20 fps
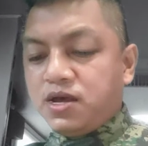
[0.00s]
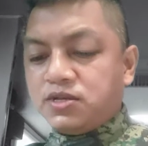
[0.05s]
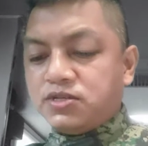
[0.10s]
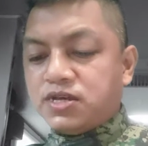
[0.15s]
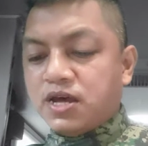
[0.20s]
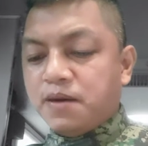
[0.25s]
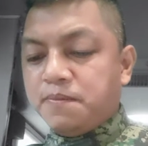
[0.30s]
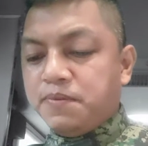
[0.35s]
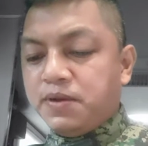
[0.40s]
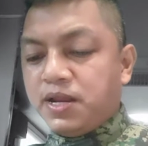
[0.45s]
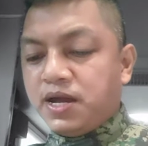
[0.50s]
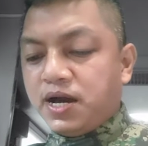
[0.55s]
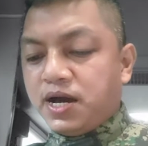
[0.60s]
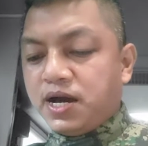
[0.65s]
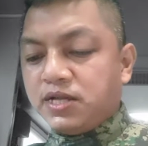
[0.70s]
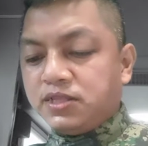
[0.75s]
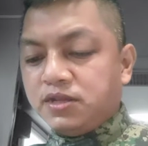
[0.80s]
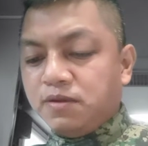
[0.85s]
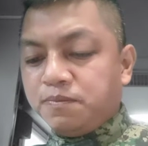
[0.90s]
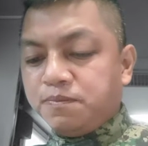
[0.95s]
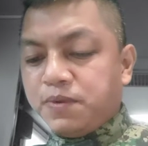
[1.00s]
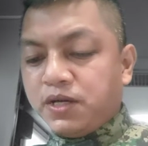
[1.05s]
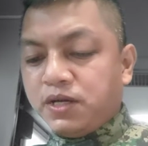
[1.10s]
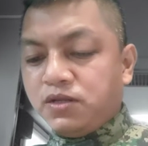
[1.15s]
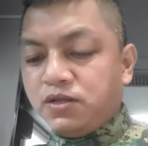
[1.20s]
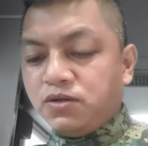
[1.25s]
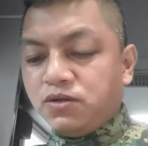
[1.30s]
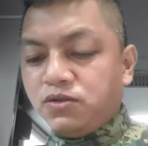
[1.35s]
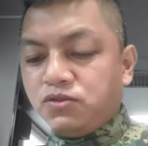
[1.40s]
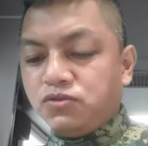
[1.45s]
Sabi ng ating
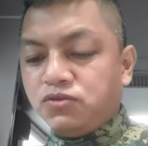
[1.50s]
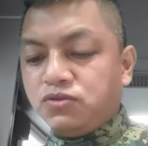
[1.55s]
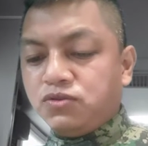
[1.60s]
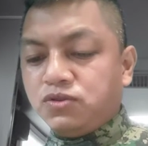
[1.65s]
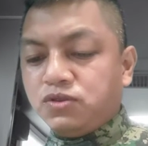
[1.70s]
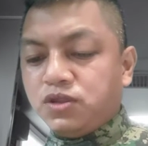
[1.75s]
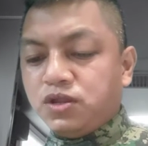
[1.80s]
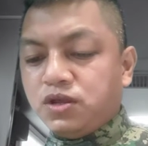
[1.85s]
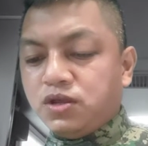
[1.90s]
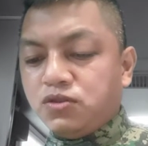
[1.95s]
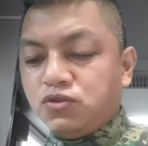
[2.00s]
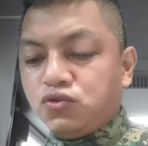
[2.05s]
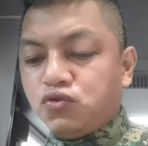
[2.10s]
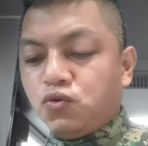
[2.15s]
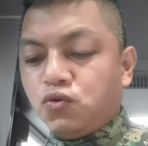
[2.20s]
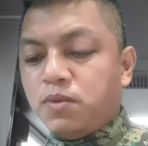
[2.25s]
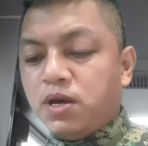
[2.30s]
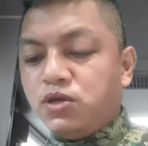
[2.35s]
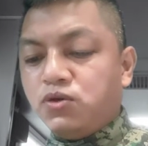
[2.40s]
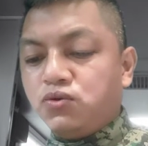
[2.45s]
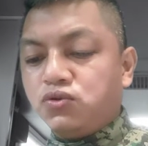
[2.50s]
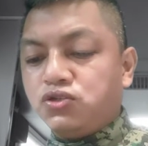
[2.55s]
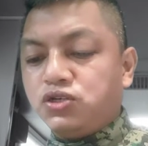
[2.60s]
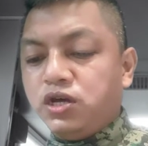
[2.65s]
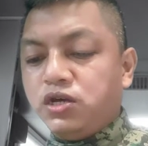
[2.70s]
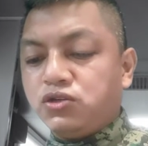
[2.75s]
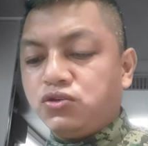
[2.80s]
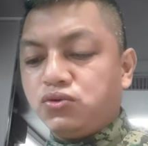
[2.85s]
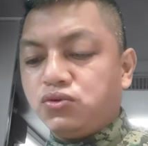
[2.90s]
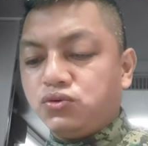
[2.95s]
Panginoon, tumayo si
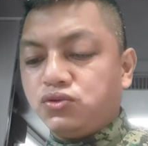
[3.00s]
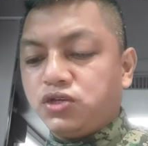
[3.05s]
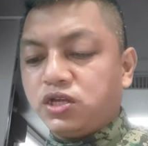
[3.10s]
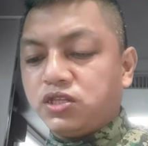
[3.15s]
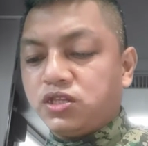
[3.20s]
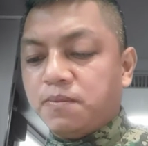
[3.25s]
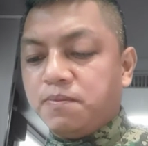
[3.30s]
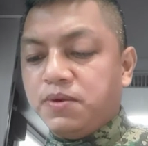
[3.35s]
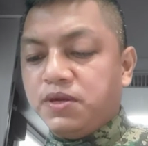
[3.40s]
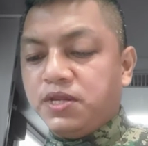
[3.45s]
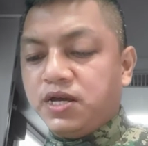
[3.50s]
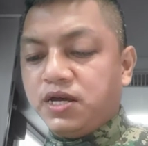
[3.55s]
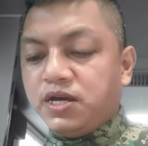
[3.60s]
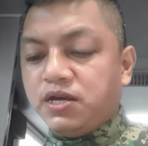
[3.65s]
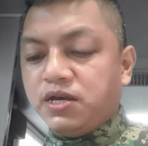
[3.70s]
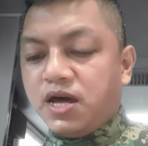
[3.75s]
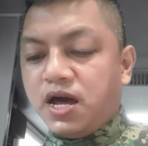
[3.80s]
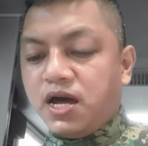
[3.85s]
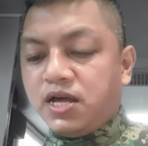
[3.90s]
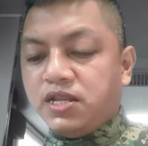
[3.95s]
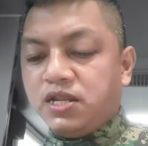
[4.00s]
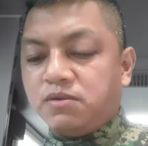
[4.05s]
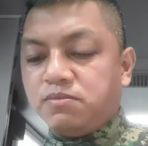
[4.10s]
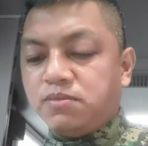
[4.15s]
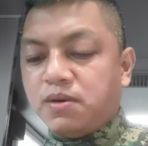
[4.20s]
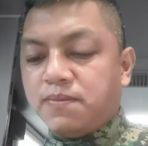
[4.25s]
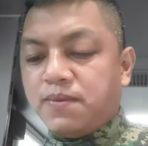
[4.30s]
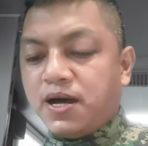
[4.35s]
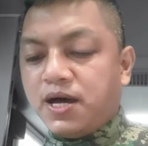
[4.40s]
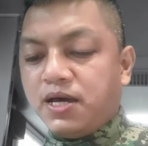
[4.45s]
Jesus sa tabi ng higaan ng
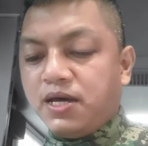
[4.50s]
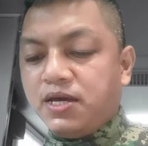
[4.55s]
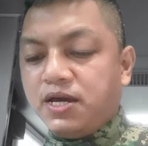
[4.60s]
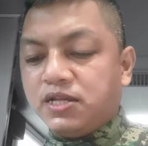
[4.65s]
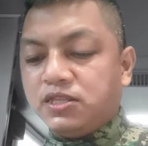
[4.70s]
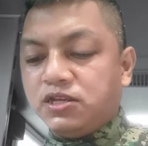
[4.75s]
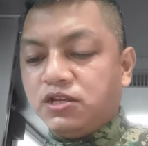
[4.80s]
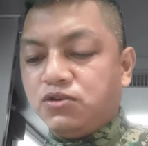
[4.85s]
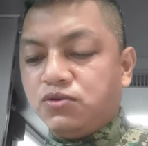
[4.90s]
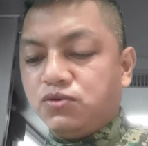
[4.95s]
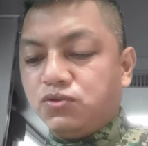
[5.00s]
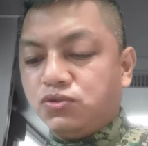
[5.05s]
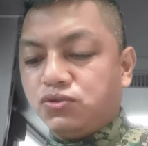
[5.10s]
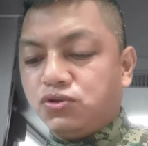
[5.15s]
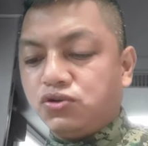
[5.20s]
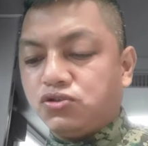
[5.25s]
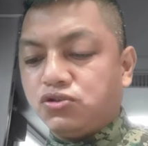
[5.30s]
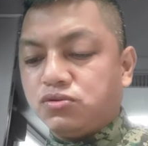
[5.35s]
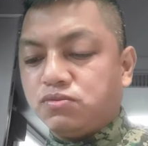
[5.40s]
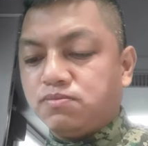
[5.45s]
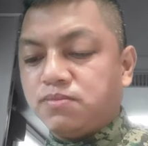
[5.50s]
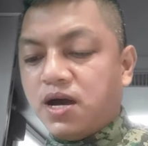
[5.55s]
babae at inuutos,